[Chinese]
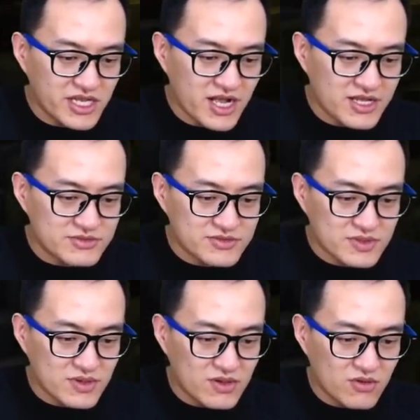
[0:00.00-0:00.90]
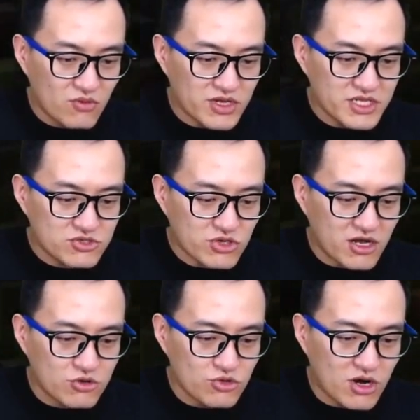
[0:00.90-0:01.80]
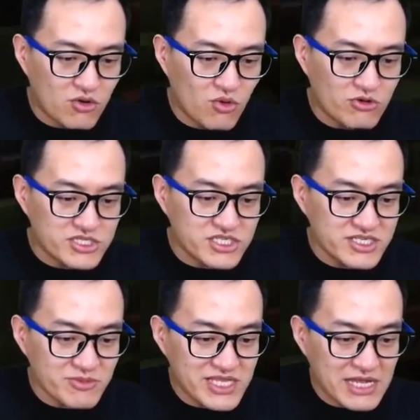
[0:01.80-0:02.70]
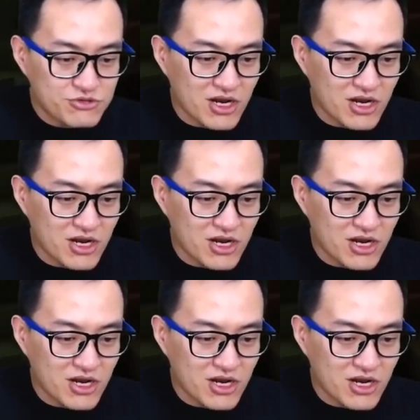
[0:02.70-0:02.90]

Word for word: 人。哇，那刷了好多！哇，我只剩这么点血